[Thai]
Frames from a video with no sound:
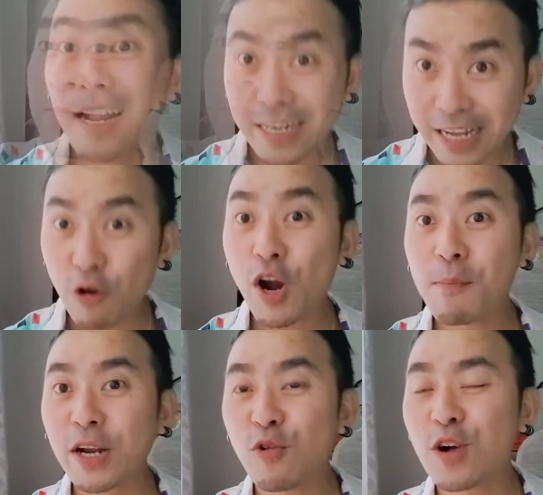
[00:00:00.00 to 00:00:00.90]
เดี๋ยวเรา
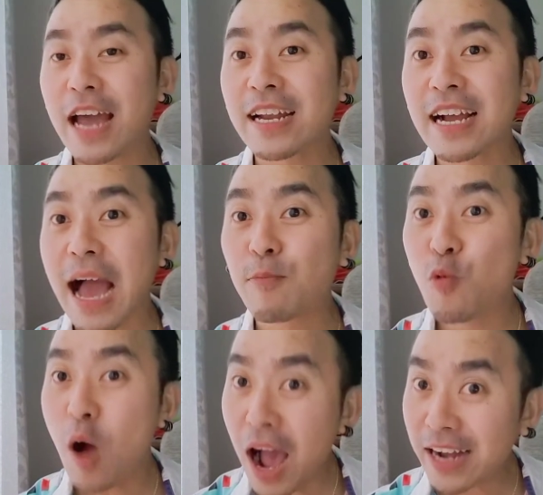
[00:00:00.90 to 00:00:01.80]
มาดูกันนะครับ
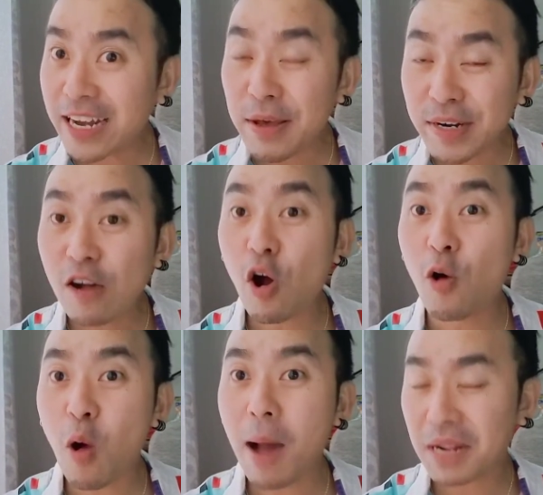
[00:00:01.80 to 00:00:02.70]
ว่าในเรื่องของ
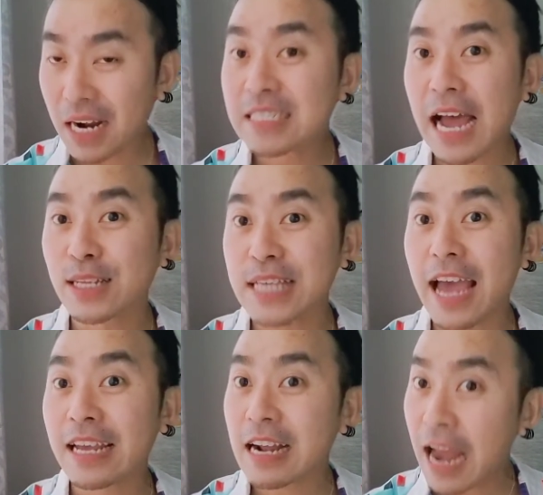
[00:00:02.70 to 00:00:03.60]
ความกระจ่างใส
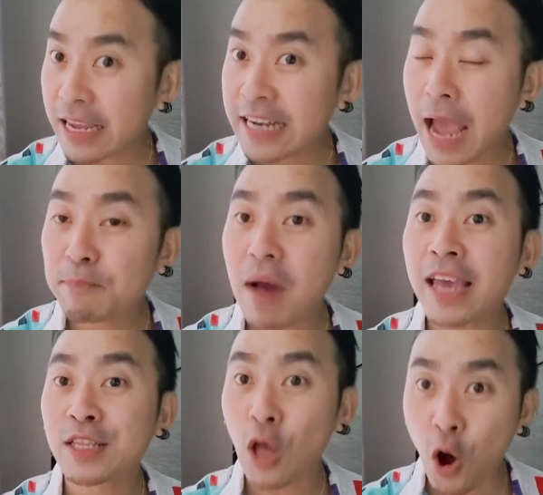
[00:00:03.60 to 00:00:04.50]
ใครได้ไป
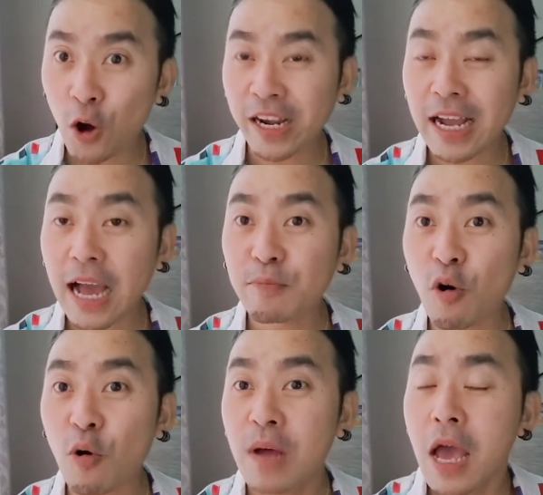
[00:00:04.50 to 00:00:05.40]
ต่อนะครับผ
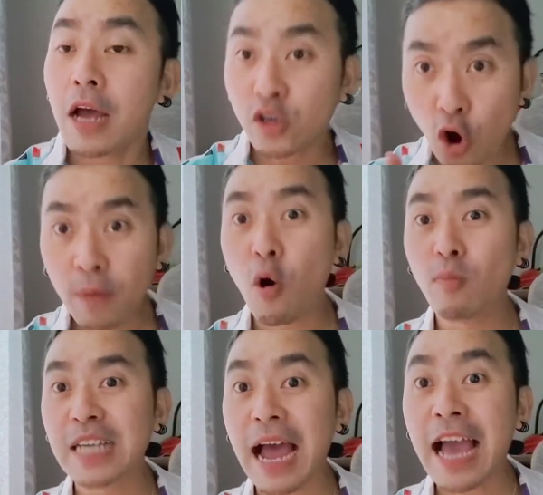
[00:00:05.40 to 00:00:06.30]
มโดยผม
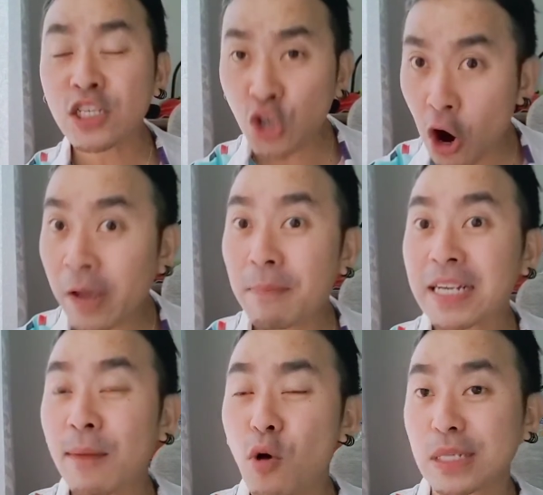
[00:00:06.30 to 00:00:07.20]
จะให้ช้อยมา
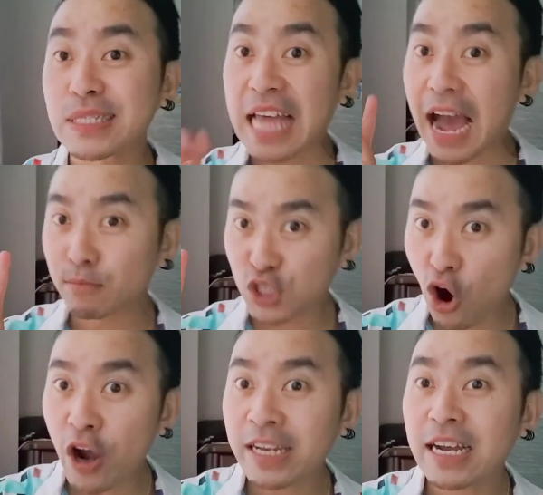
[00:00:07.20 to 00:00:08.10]
ทั้งหมด3
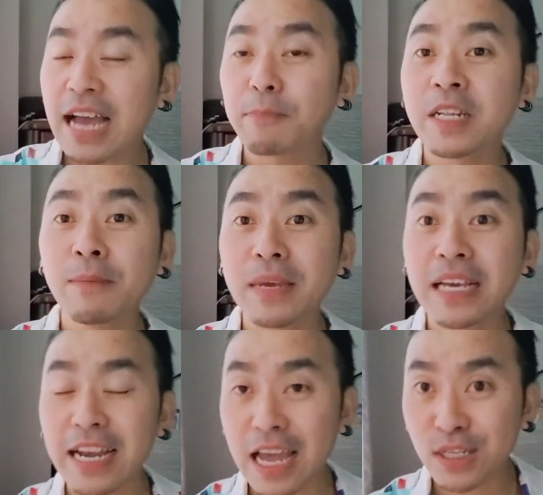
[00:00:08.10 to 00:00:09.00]
ช้อยนะครับที่มี
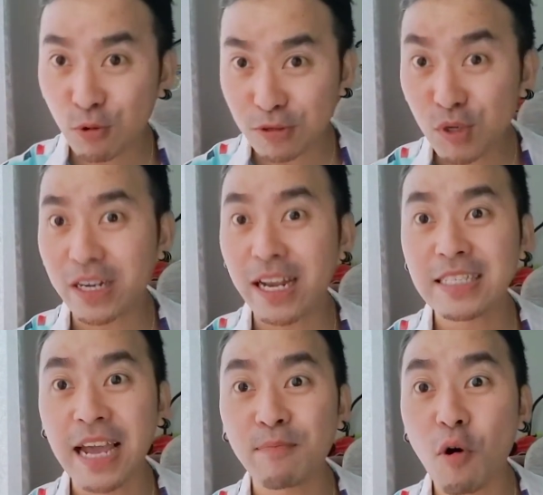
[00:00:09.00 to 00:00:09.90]
คะแนนสูงสุดใน
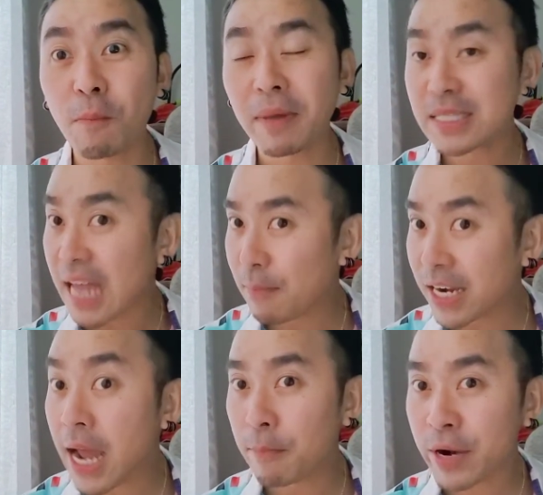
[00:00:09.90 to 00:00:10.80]
ใจผมเป็น3อั
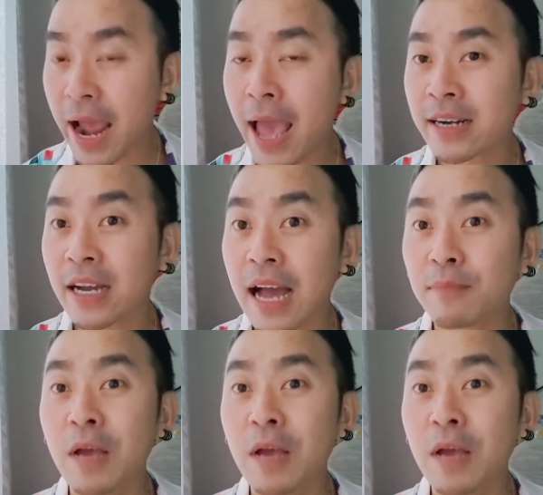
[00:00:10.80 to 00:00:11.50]
นดับแรกนะครับ